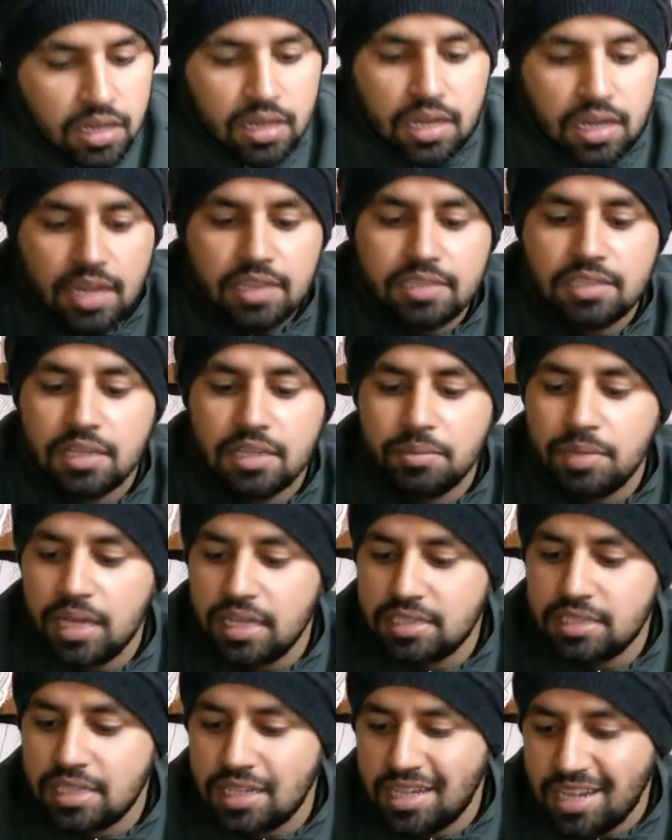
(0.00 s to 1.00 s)
कहीं से भी
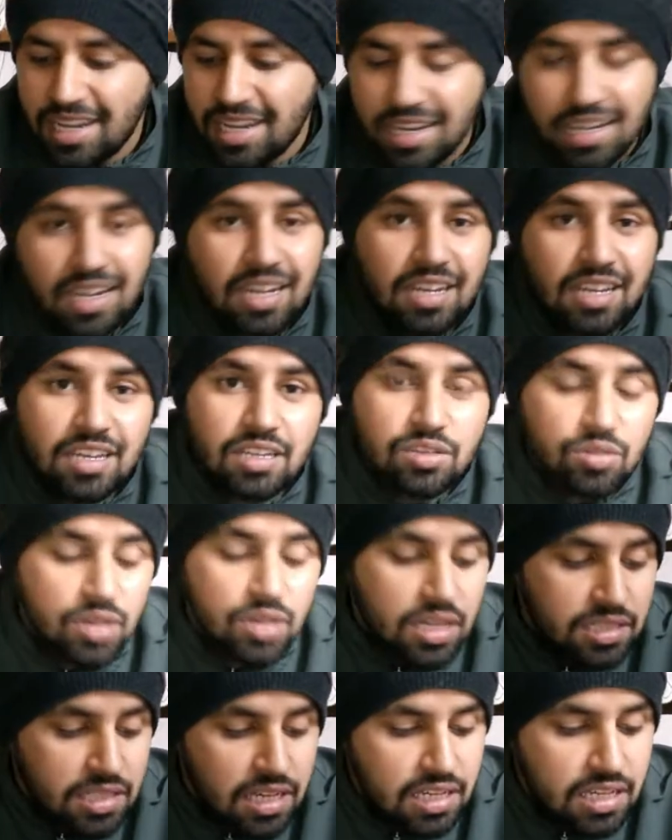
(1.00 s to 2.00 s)
ऐसा नहीं लग रहा है कि थोड़ा
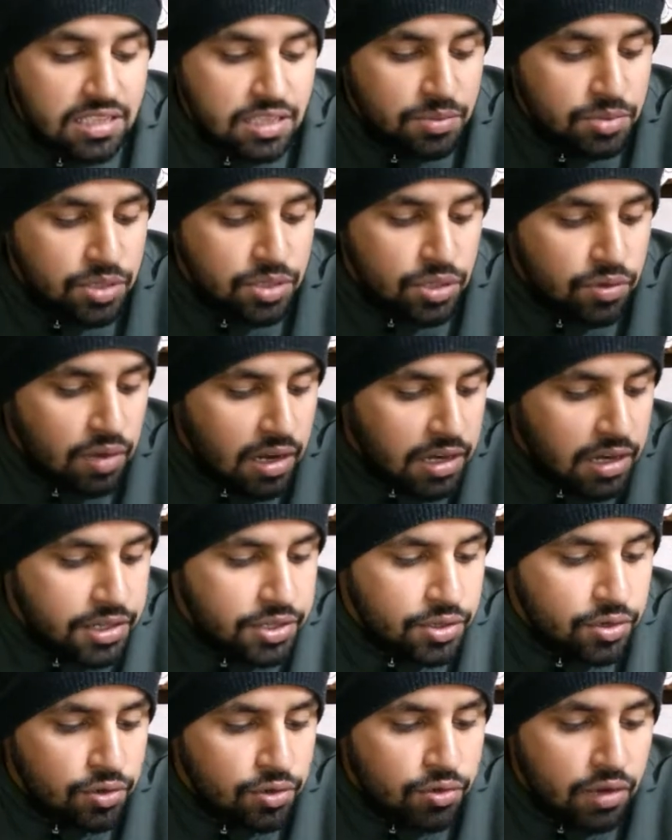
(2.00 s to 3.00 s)
सा अजीब सी क्वालिटी
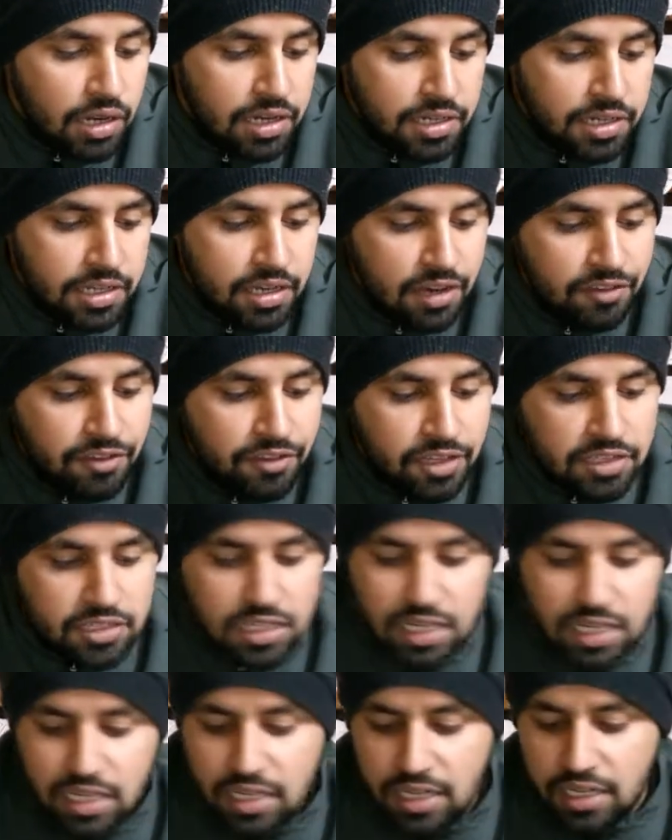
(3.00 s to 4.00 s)
हो क्वालिटी काफी अच्छी
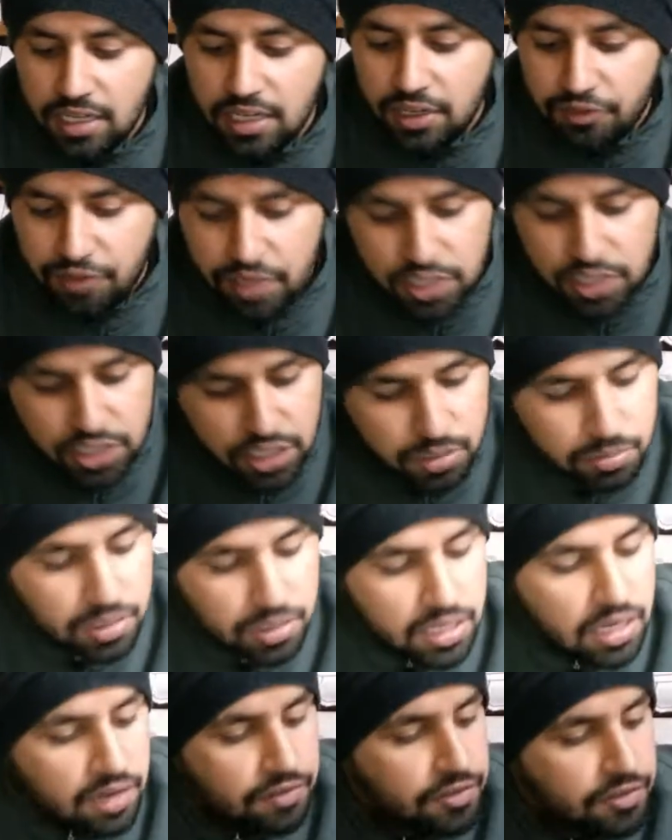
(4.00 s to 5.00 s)
लग रही है फिनिशिंग भी
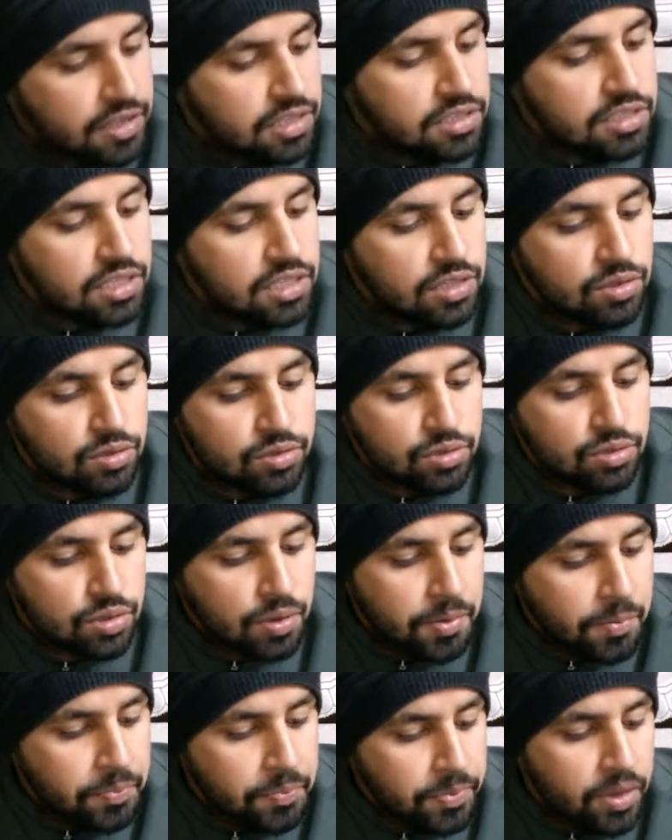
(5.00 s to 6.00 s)
काफी अच्छी है दोस्तों
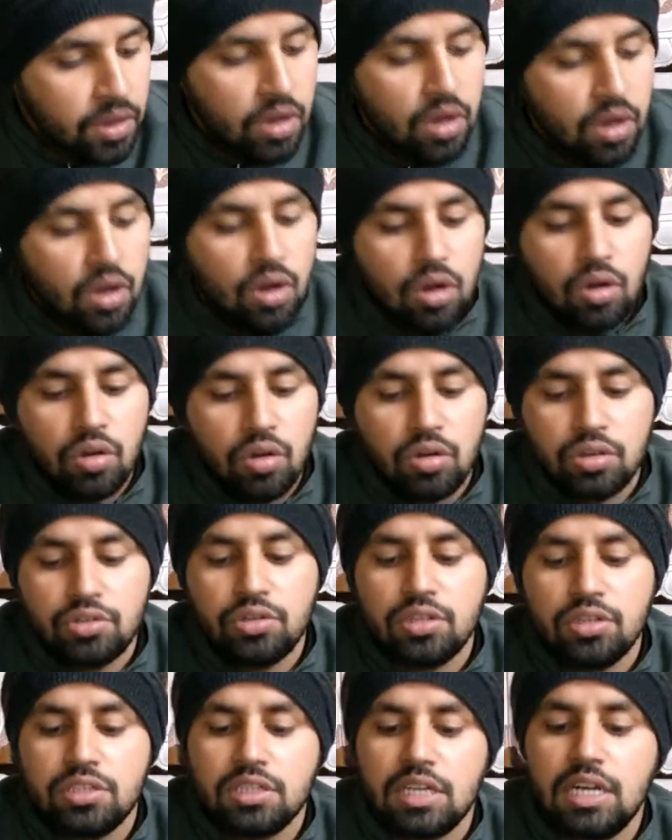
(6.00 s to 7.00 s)
और जो
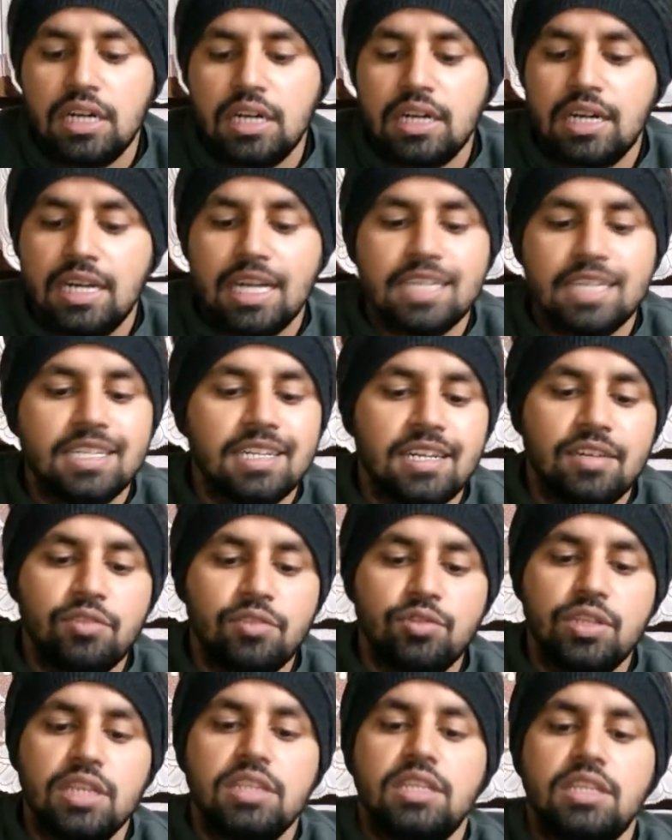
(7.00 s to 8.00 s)
इसका कनेक्टर है वो
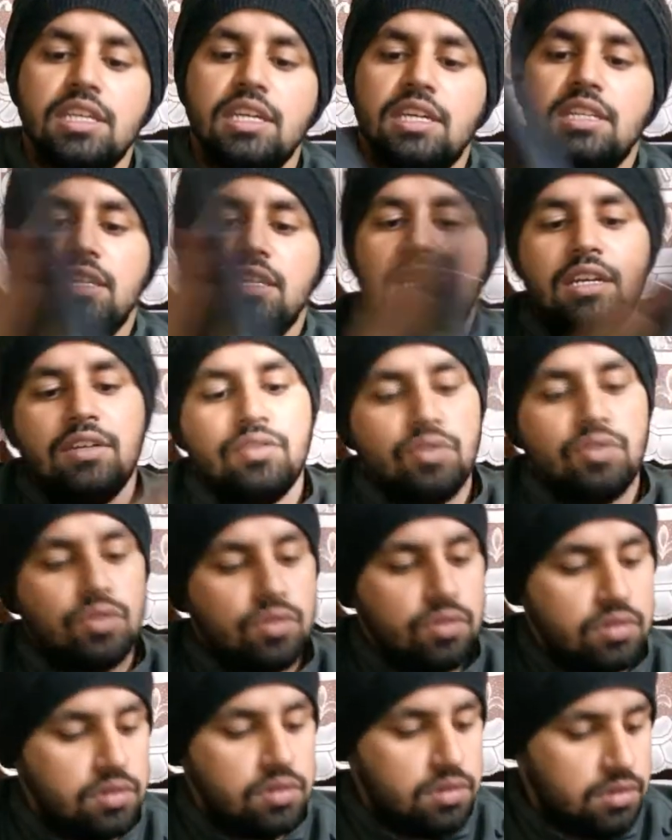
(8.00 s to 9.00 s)
देखते हैं किधर है वो
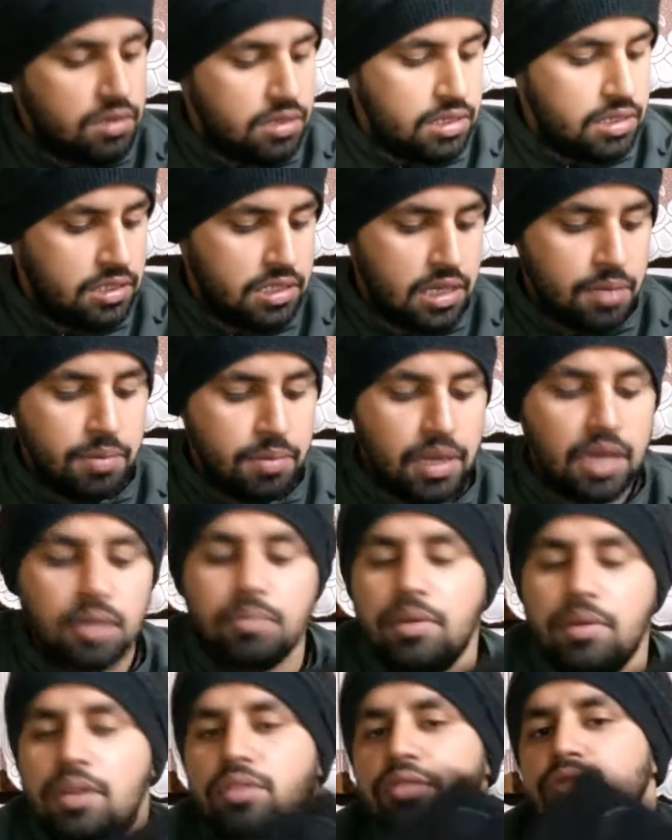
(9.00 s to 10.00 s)
इसके बैक
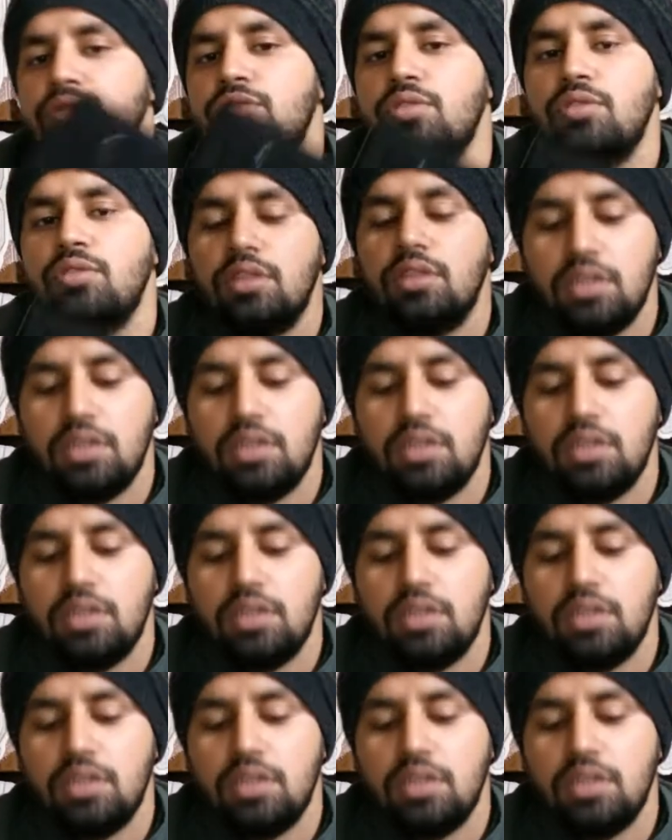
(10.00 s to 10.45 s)
में है दोस्तों